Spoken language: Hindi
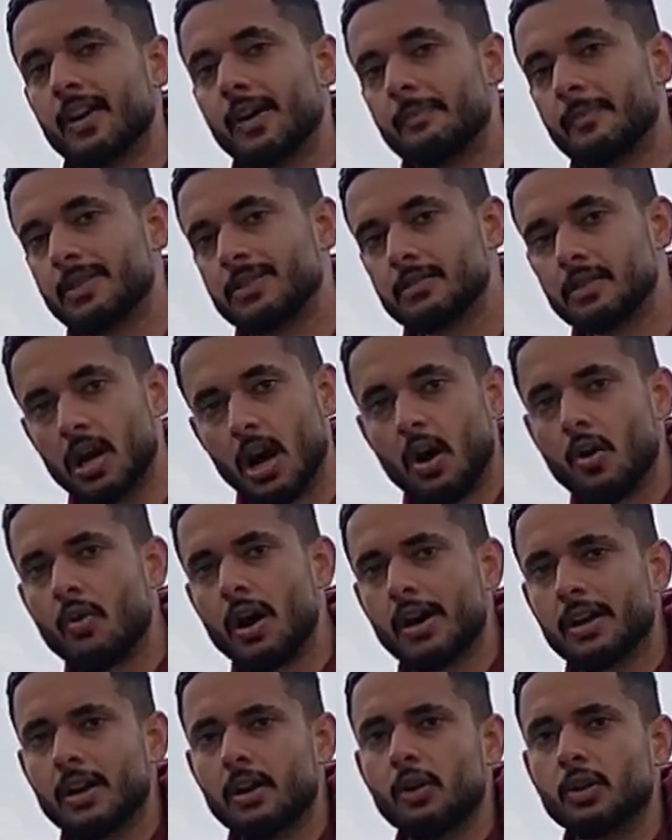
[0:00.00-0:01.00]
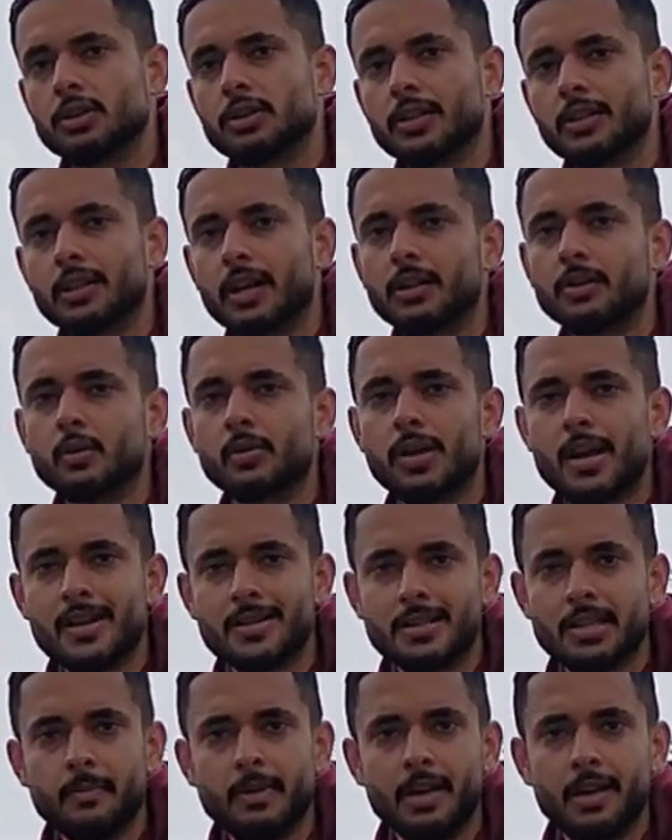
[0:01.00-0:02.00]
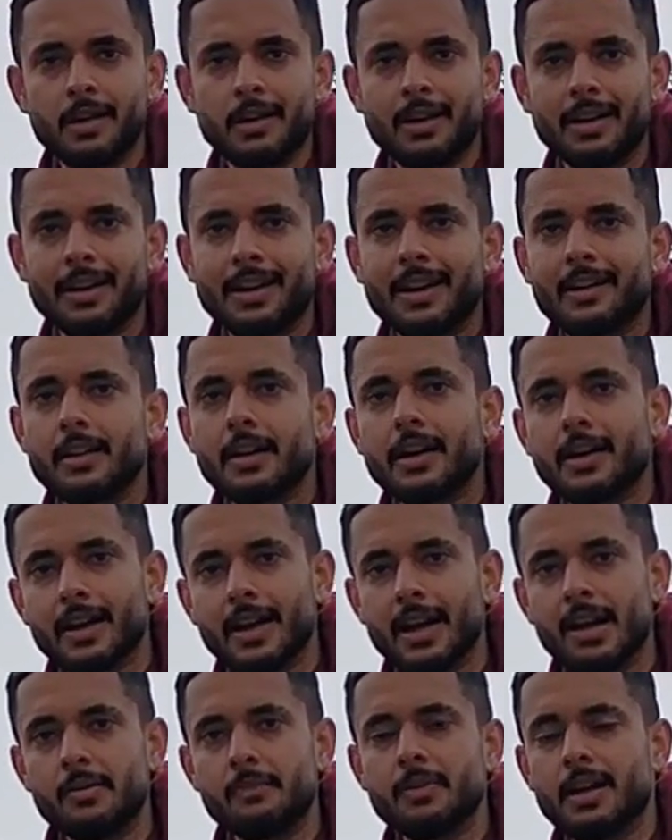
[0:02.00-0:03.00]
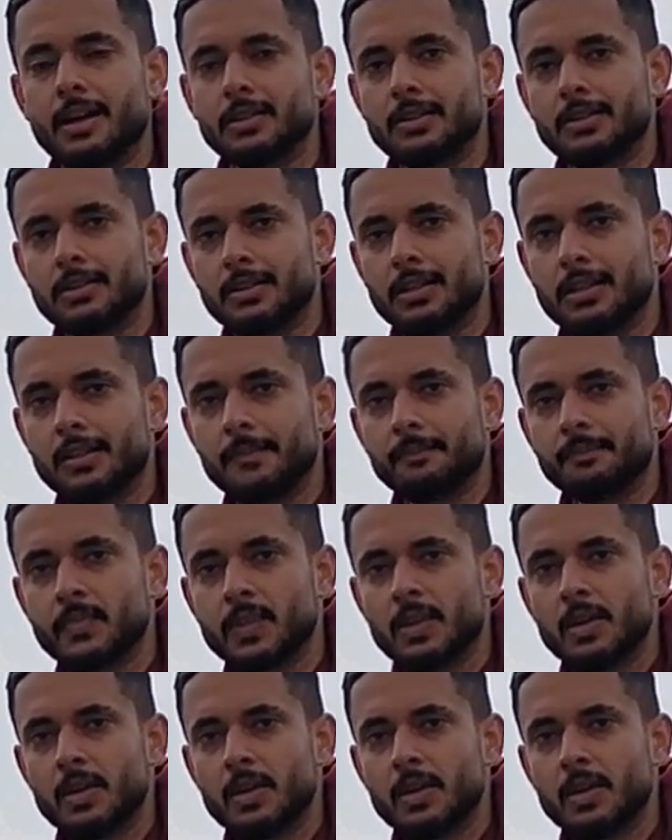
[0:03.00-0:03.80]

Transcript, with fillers: वापस गांव आ रहा होता था तो रास्ते में एक क्रिकेट एकेडमी आती थी